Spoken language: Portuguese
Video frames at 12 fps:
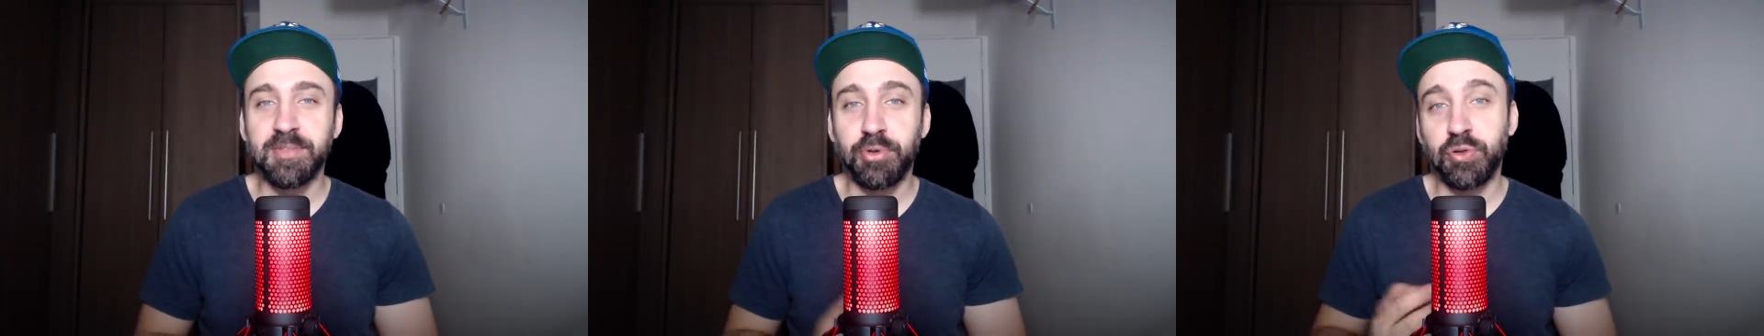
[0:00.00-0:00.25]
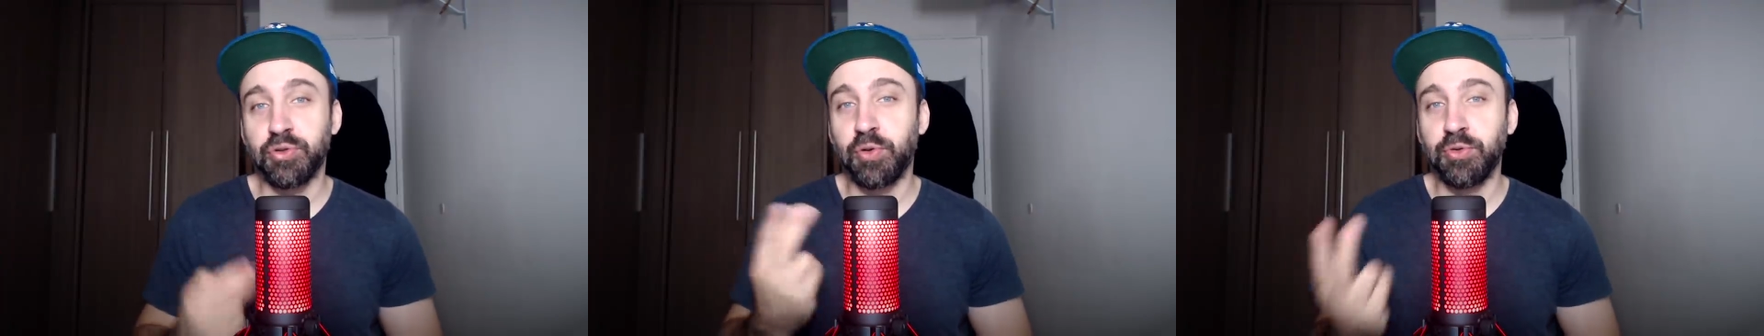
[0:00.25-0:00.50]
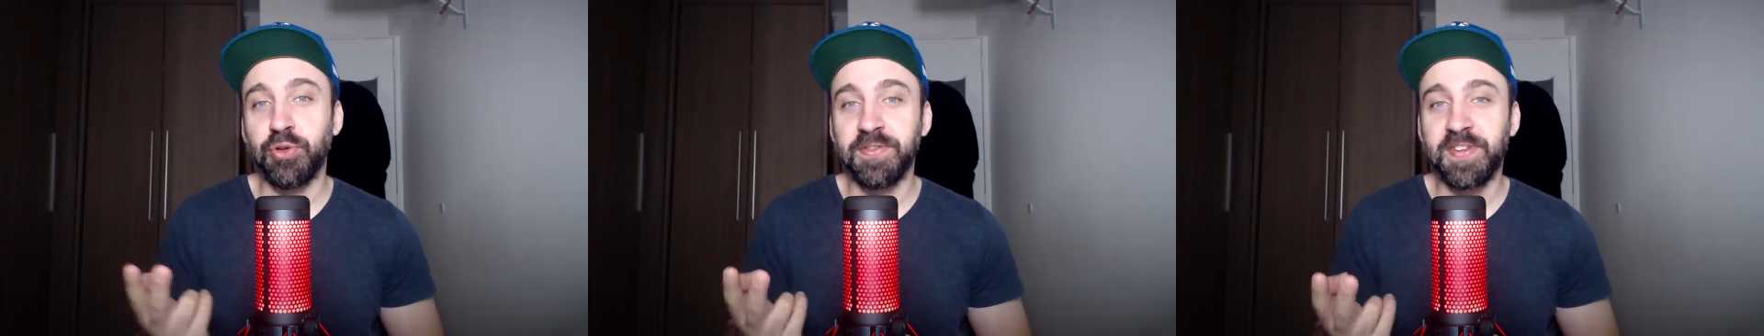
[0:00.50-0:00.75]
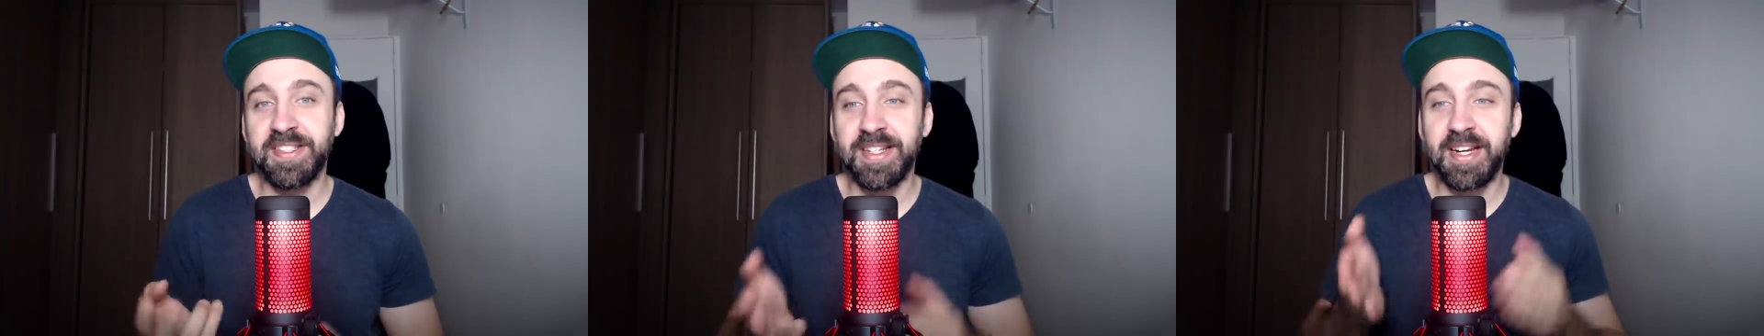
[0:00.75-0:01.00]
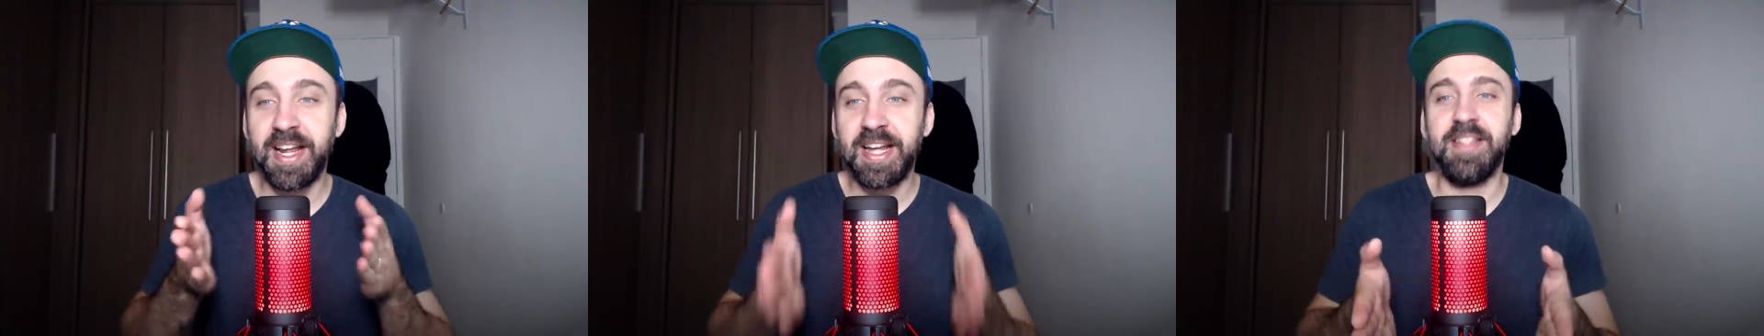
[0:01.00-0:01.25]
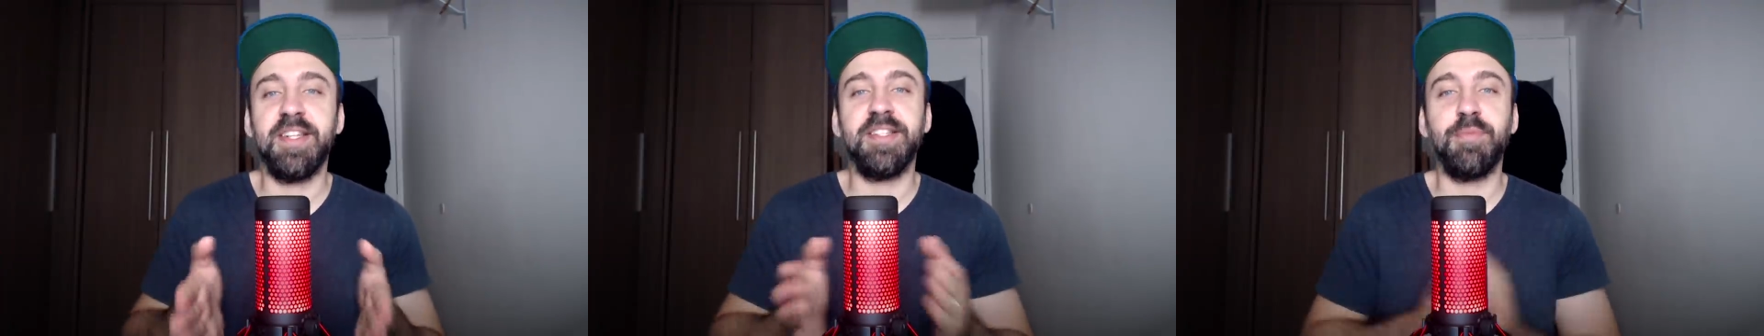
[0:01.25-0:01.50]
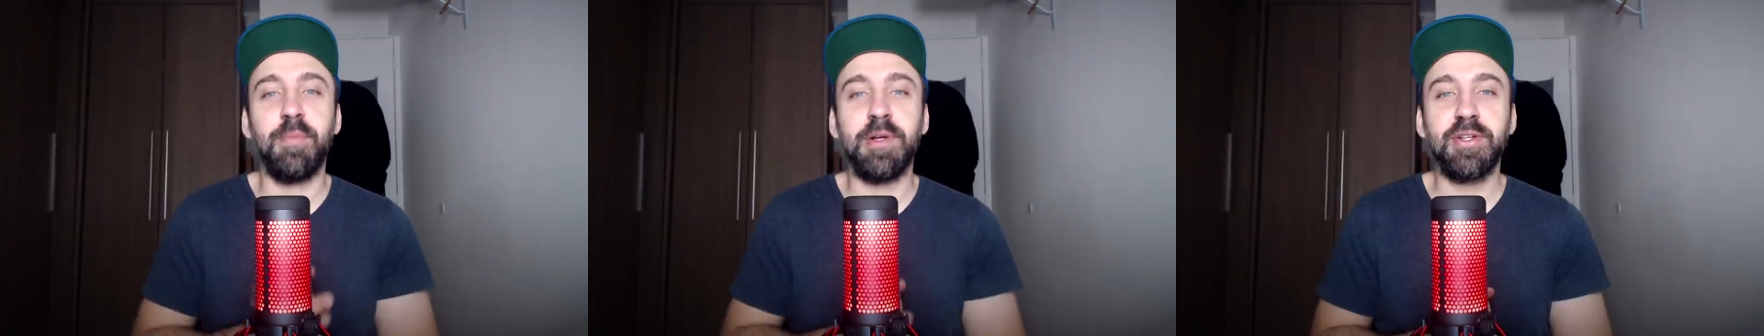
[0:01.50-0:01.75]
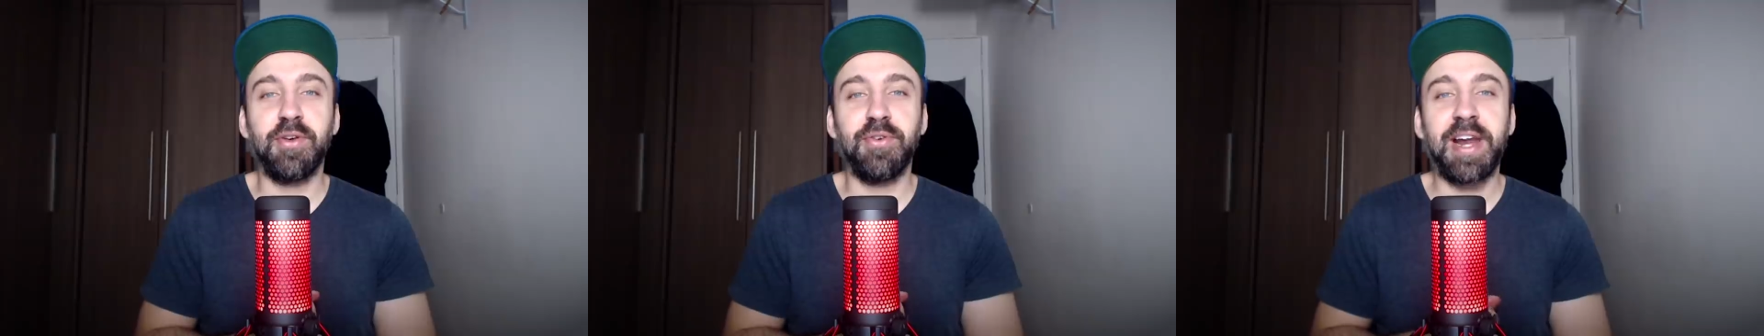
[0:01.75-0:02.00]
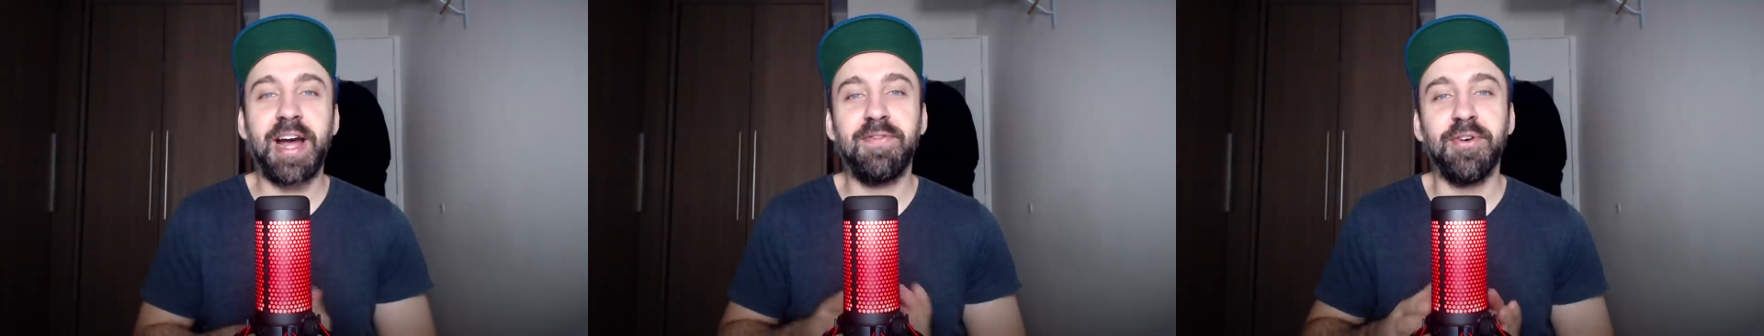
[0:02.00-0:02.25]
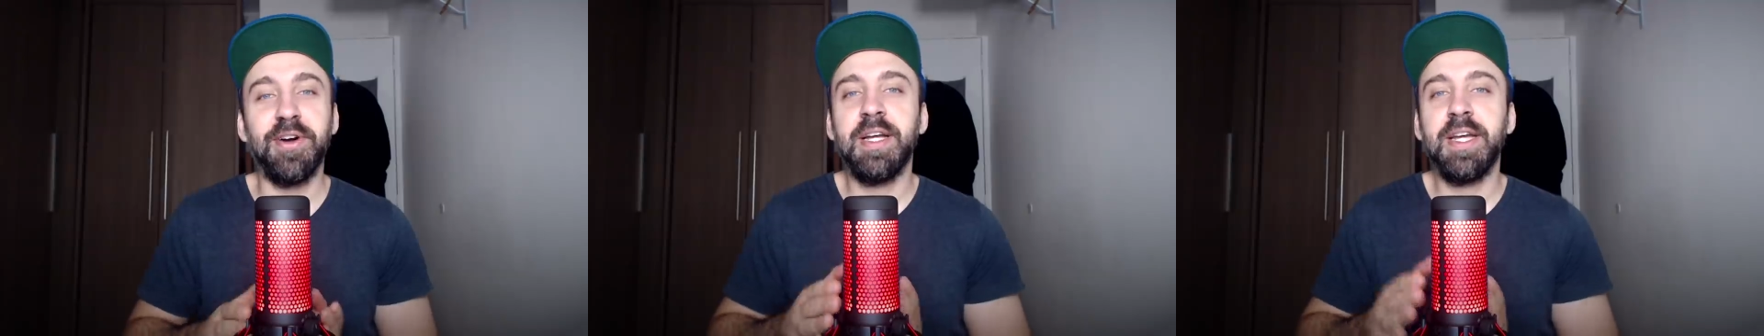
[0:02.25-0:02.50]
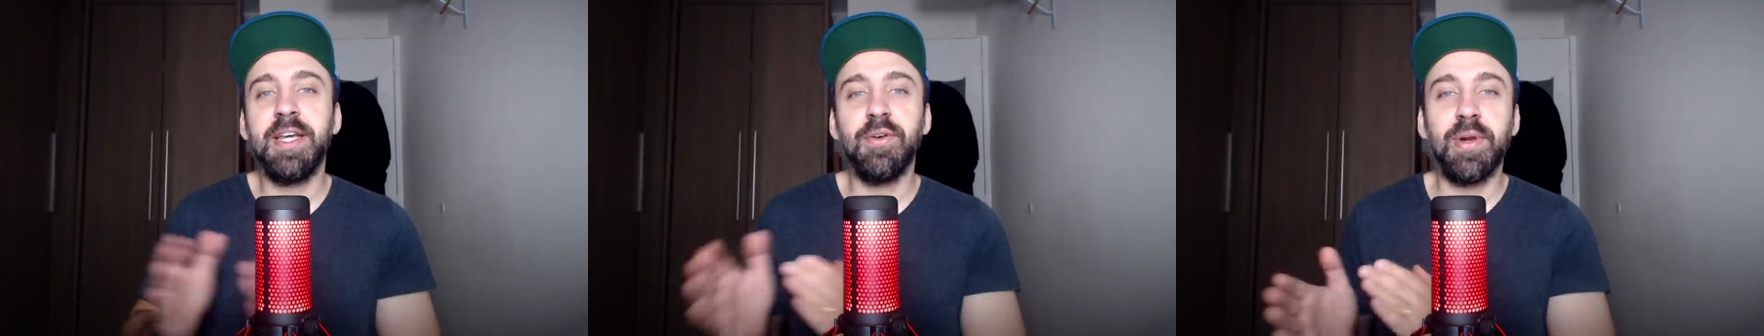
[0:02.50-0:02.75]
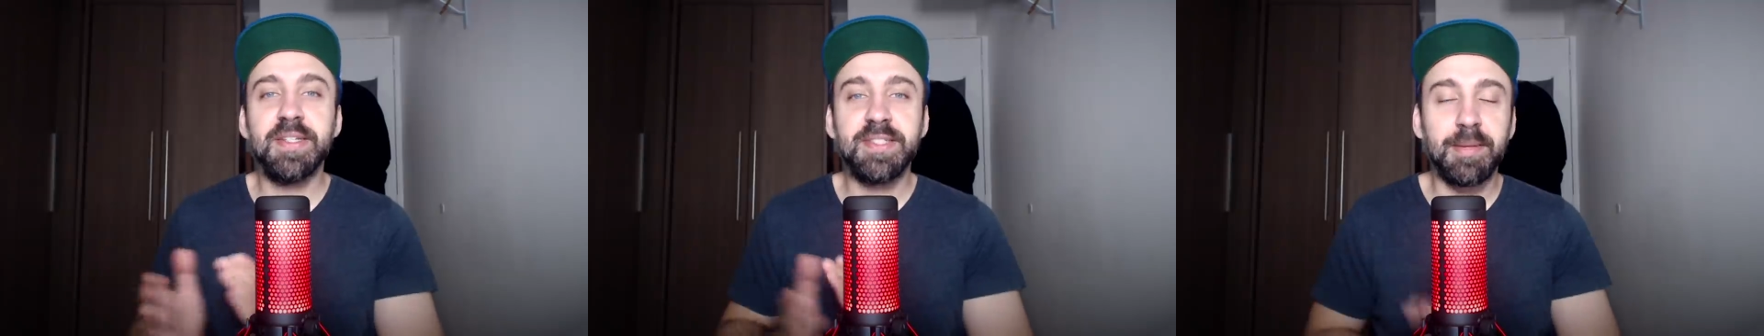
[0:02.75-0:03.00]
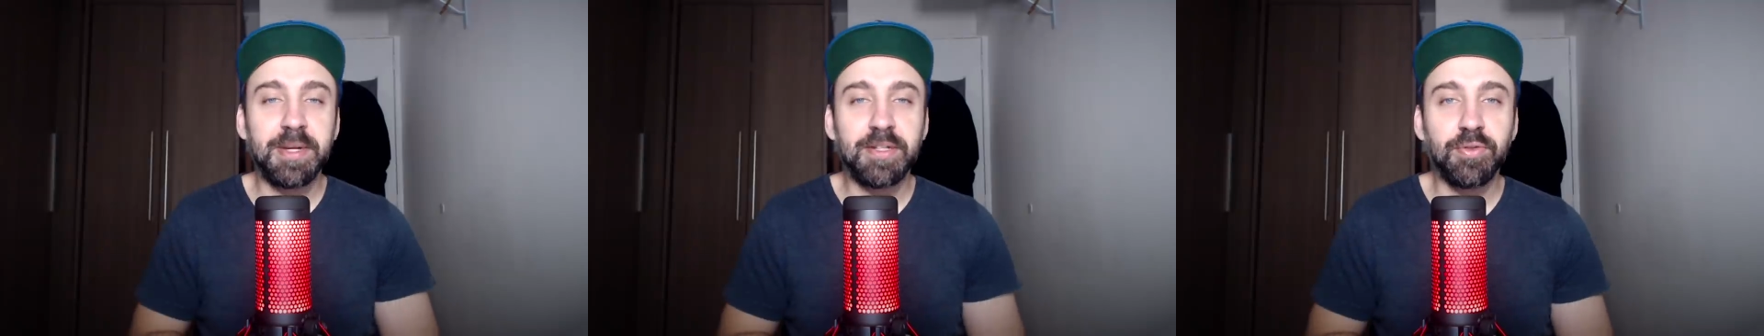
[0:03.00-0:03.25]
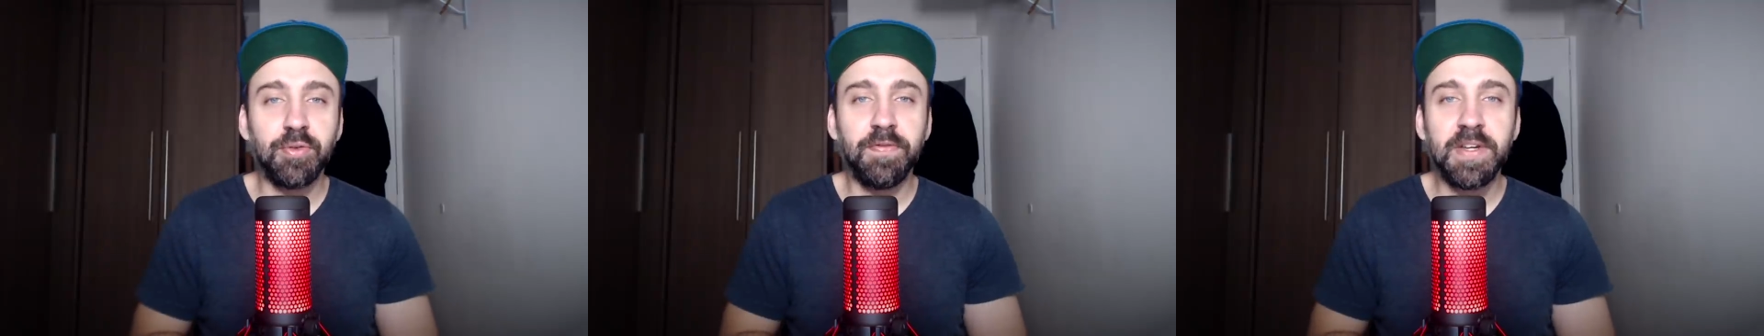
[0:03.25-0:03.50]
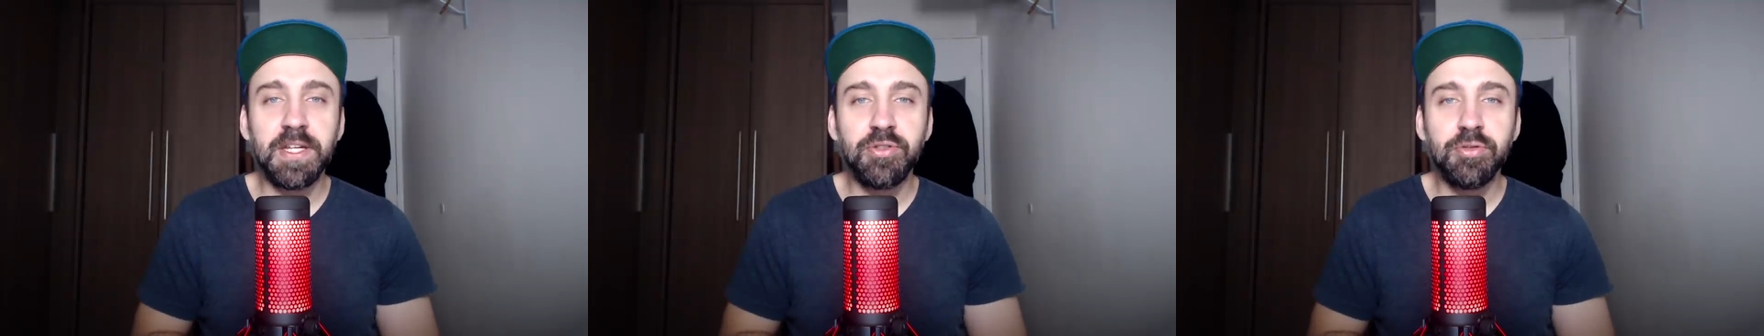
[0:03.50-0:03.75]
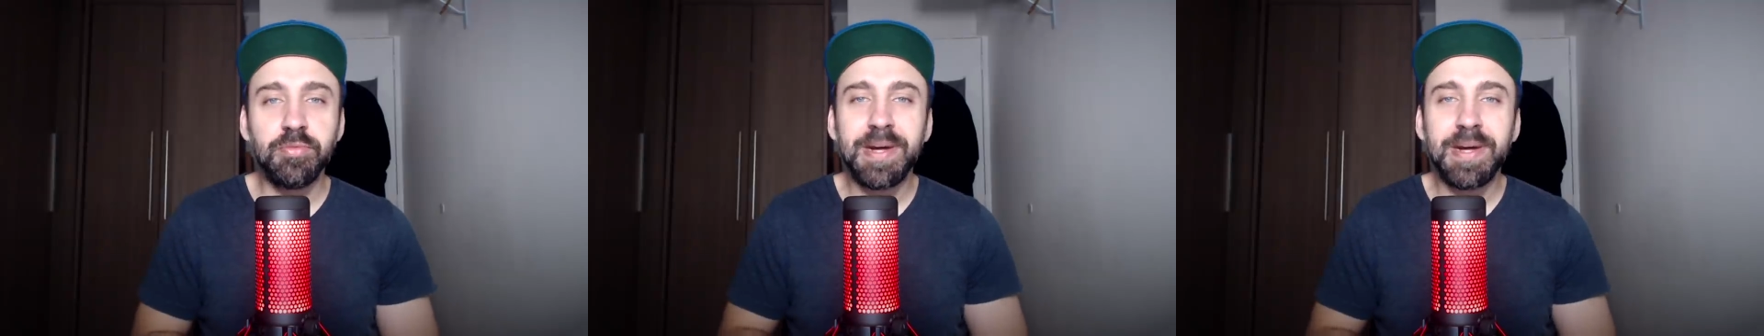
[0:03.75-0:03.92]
porque o jogo 2 vai ser entre esse momento que eu gravo e o lançamento do vídeo,